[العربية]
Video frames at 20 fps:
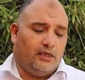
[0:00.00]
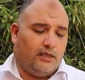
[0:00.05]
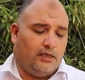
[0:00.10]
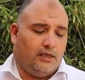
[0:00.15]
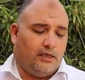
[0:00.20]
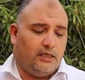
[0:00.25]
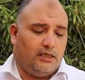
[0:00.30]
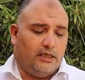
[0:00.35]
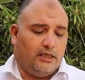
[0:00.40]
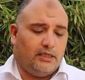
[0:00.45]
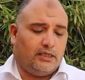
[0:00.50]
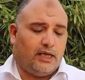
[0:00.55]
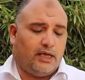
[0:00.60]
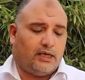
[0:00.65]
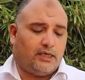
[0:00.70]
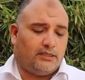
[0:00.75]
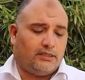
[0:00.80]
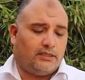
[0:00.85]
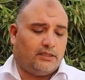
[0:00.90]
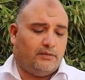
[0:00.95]
آه،
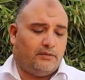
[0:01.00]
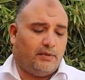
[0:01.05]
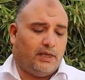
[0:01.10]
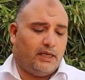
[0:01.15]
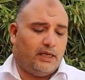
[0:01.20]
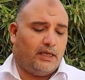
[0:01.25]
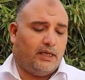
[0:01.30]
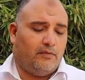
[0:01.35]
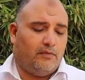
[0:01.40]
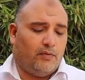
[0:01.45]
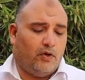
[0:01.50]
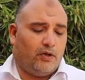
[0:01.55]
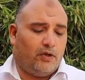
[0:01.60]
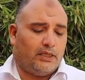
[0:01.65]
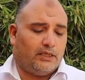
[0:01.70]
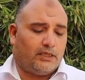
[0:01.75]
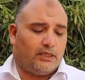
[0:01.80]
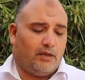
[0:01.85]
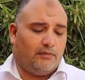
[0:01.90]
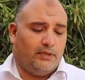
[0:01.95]
الاداره الاستباقيه
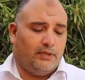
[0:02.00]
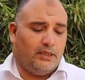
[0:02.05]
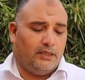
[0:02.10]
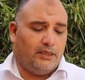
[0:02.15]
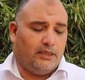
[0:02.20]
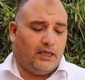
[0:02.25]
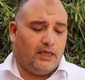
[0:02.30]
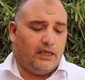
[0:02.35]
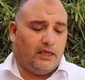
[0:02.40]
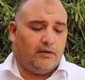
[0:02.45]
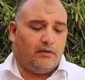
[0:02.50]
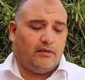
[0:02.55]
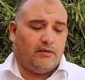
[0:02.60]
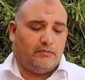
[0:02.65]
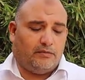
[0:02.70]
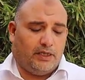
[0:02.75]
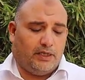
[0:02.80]
للموارد الطبيعيه آه،